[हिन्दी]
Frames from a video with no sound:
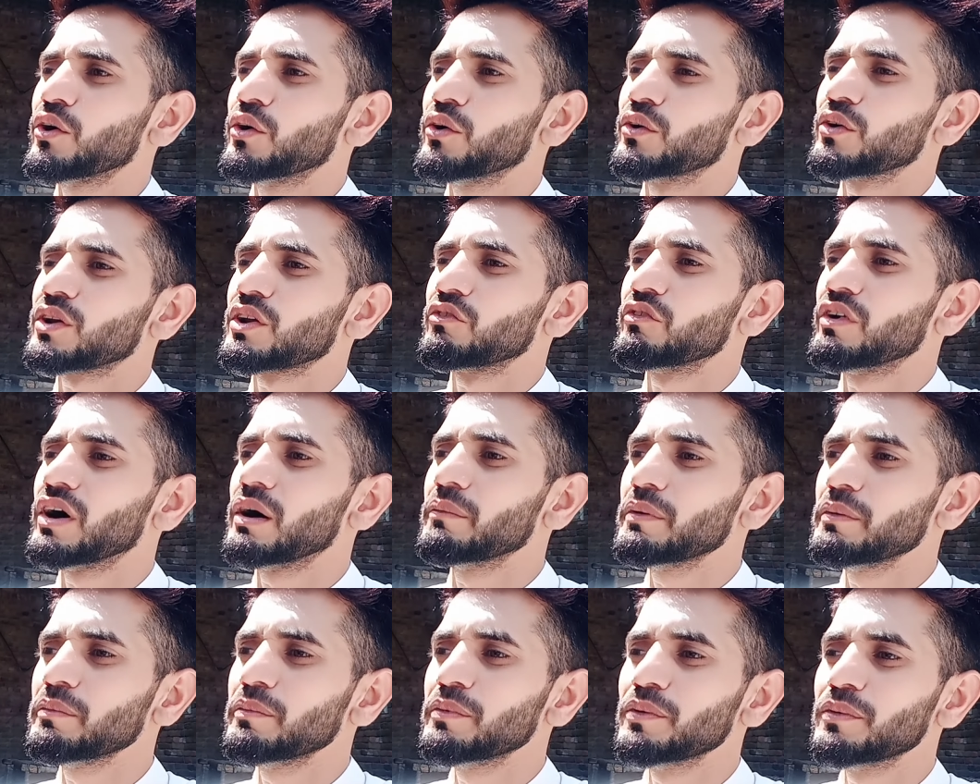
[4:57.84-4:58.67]
और वहाँ
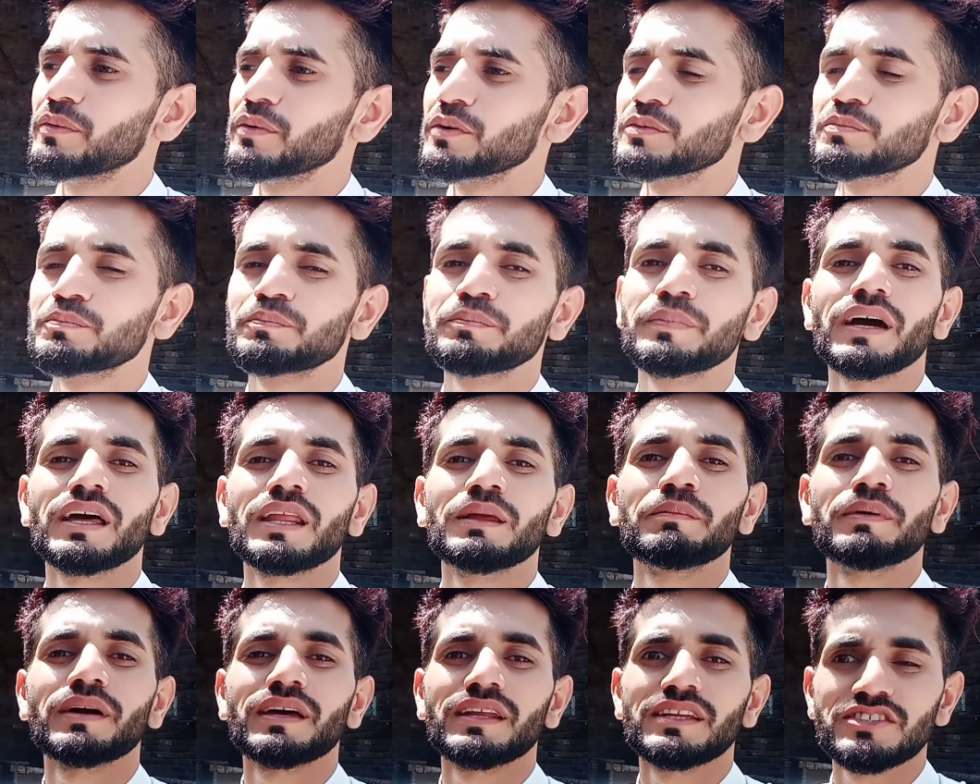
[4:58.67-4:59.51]
पे भी बहुत
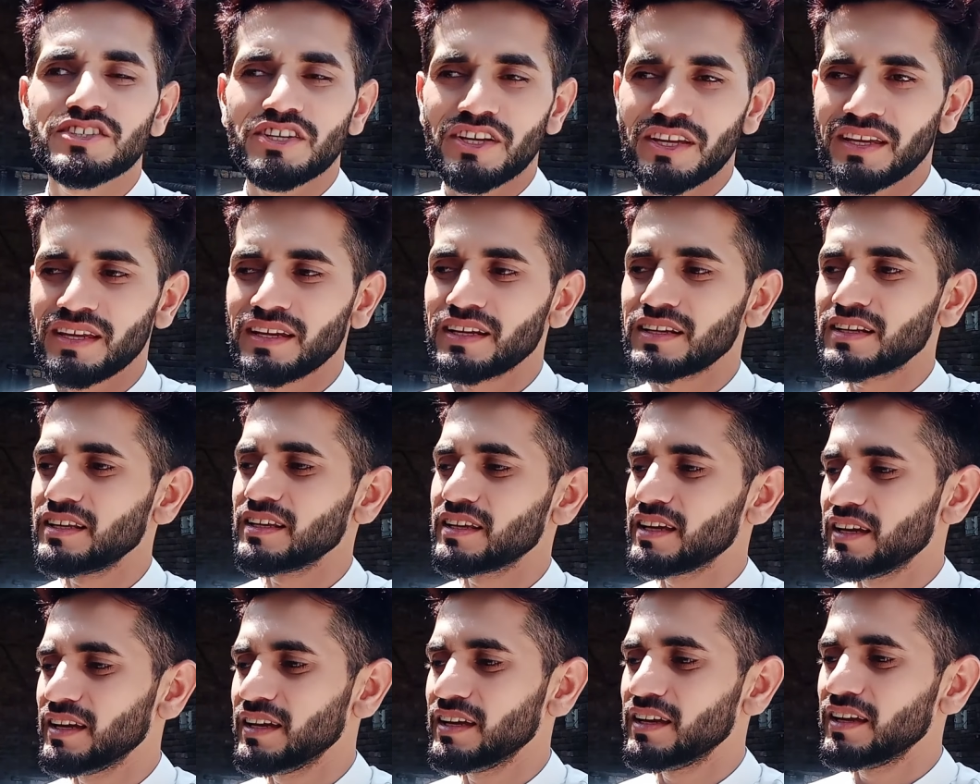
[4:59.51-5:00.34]
प्यारी प्यारी जगह है
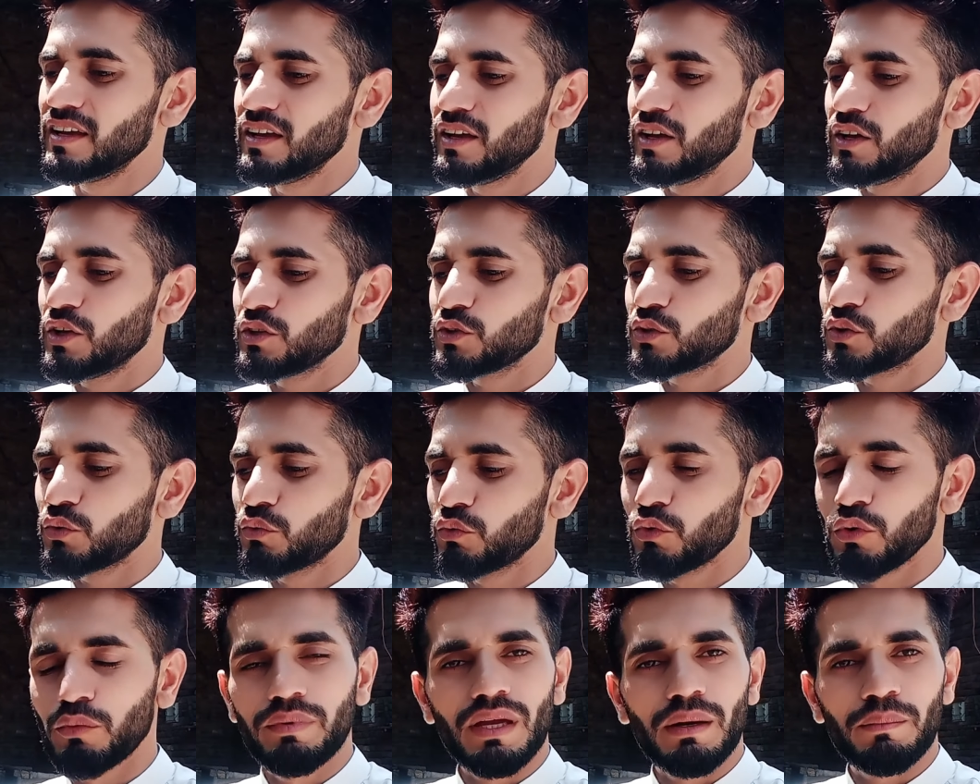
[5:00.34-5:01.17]
ठीक है तो
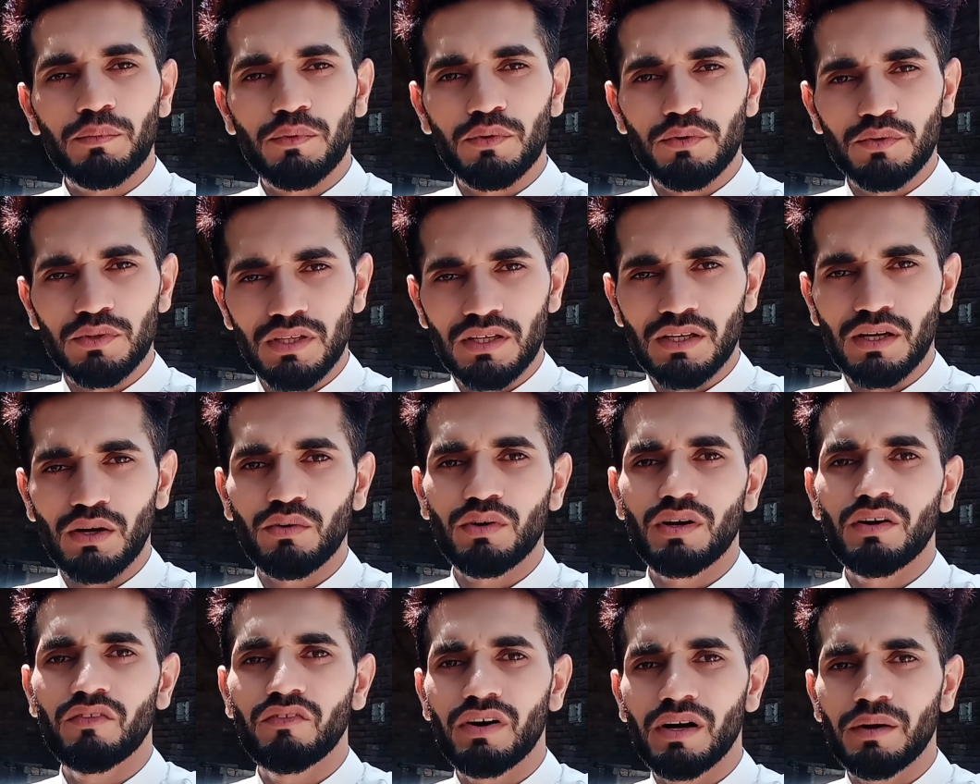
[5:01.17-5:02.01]
वो भी आपको
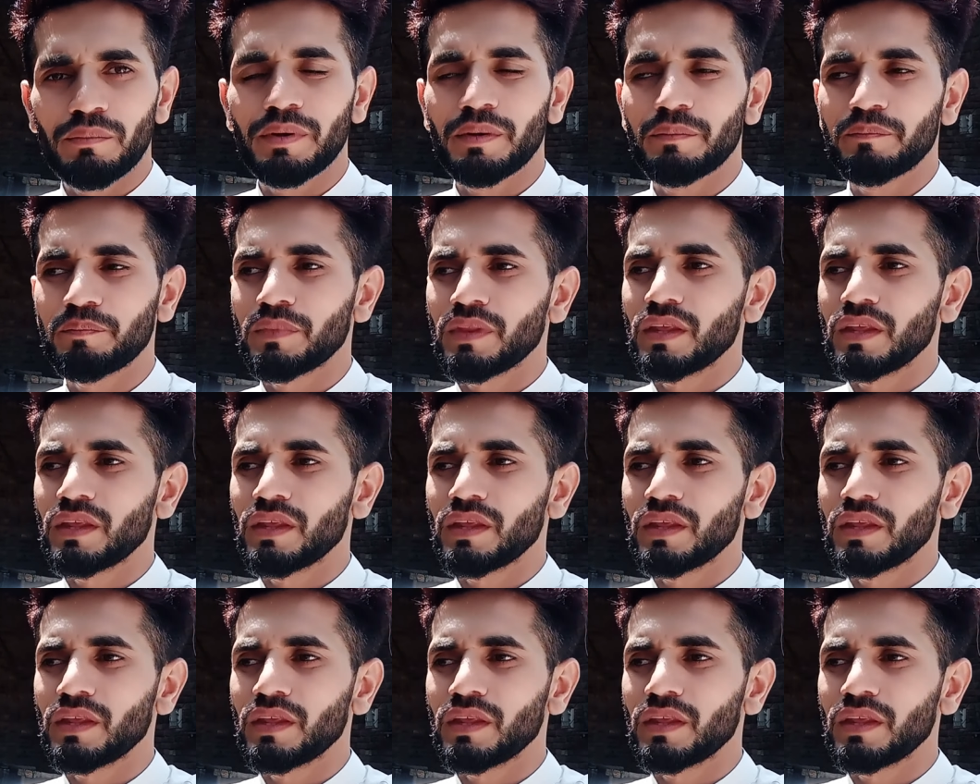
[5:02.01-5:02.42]
दिखाऊंगा वहाँ पे